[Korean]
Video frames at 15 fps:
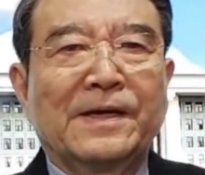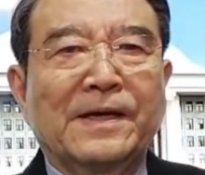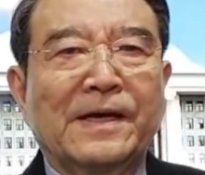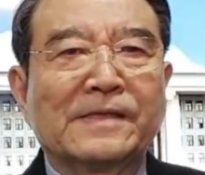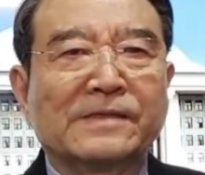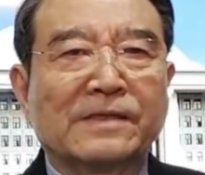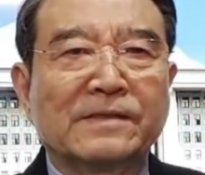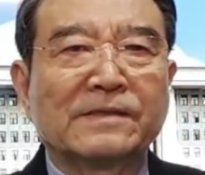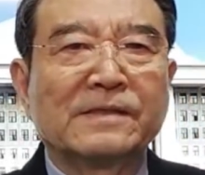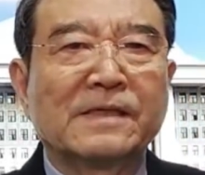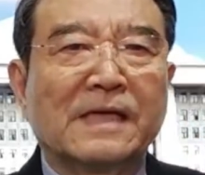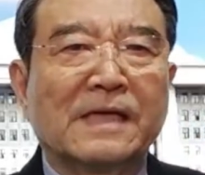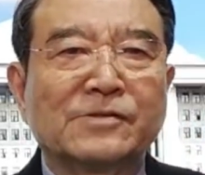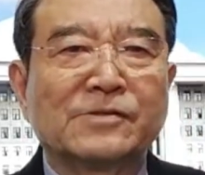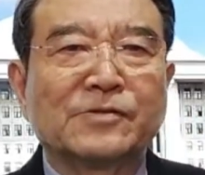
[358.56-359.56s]

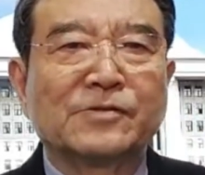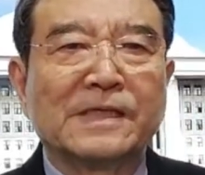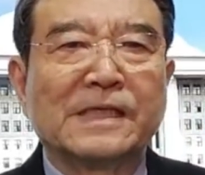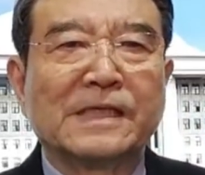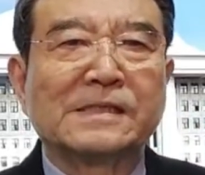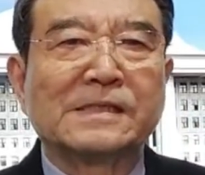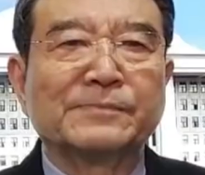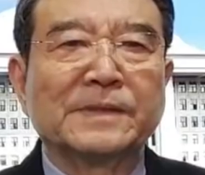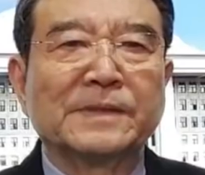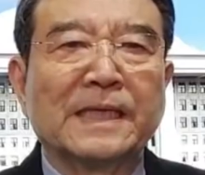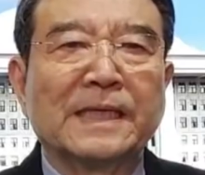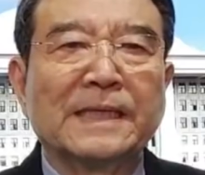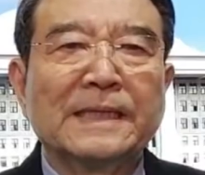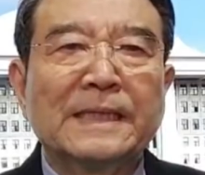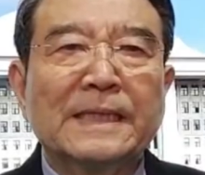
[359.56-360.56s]
해석을 할 수가
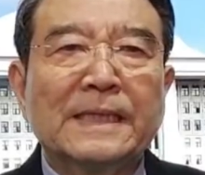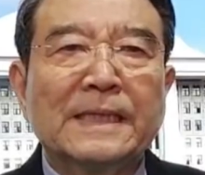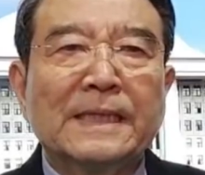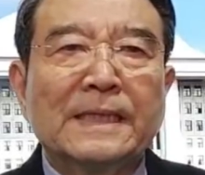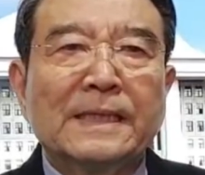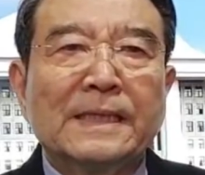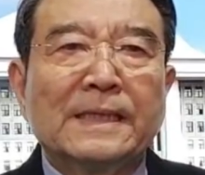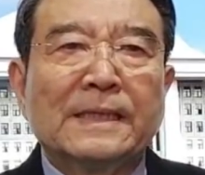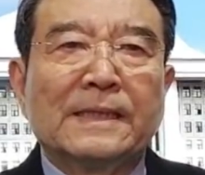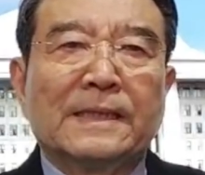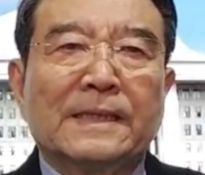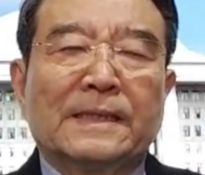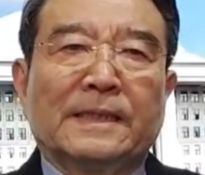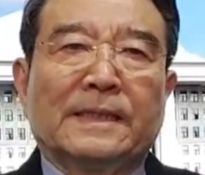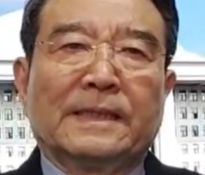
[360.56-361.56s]
있겠습니다.
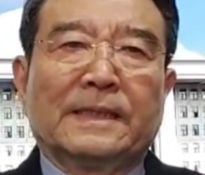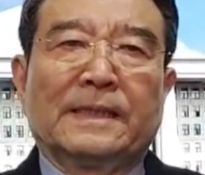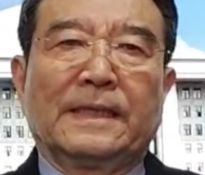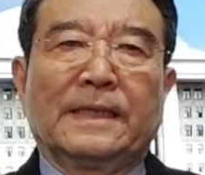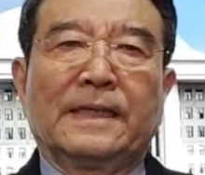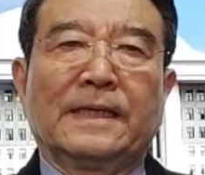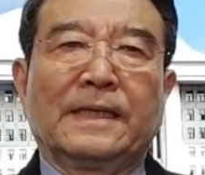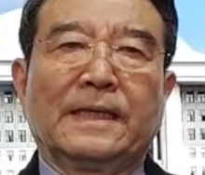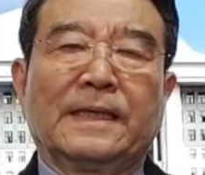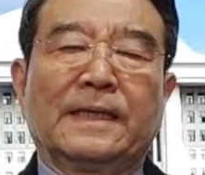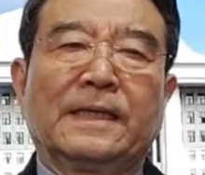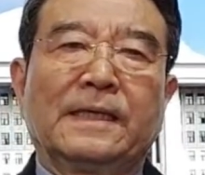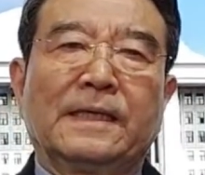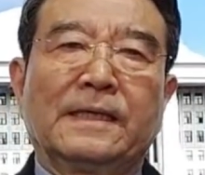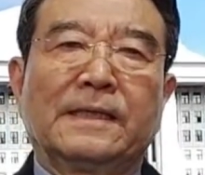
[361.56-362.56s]

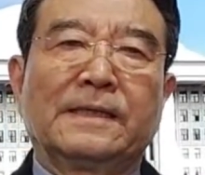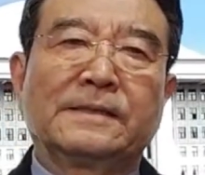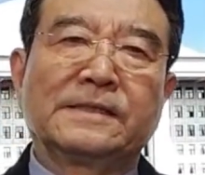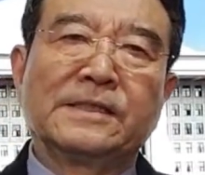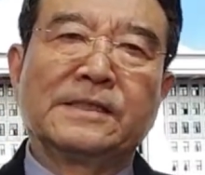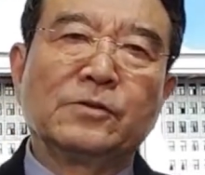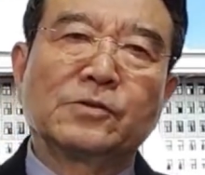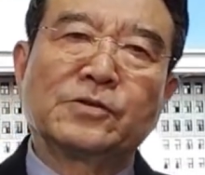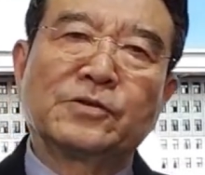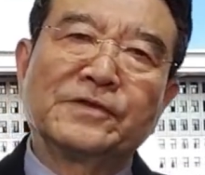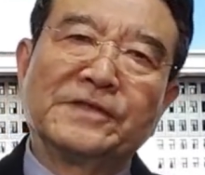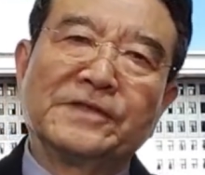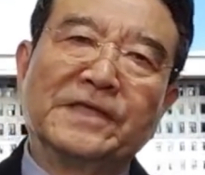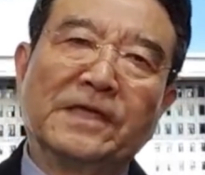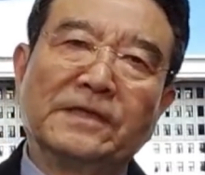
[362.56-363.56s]
에, 진
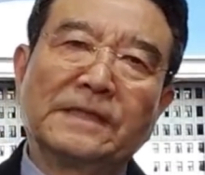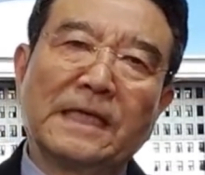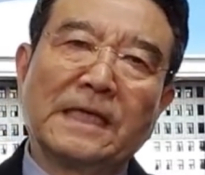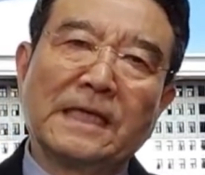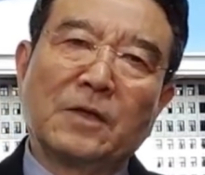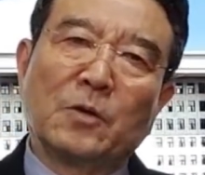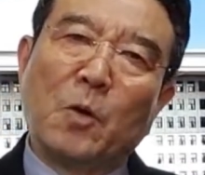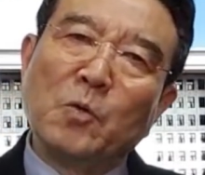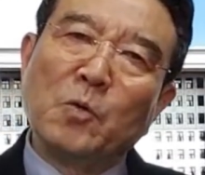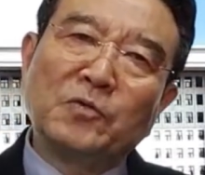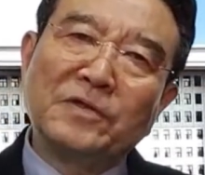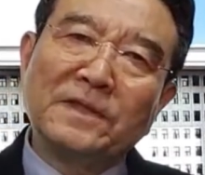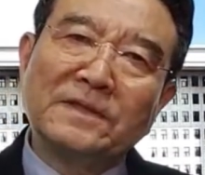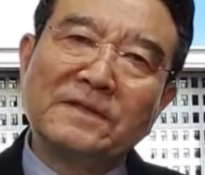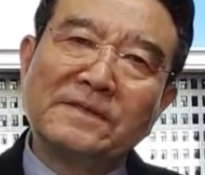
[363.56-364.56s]
교수는 여당의
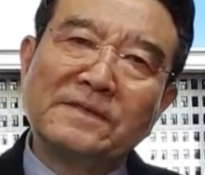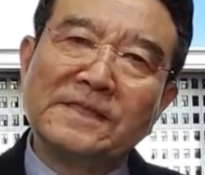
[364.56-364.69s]
콘크리트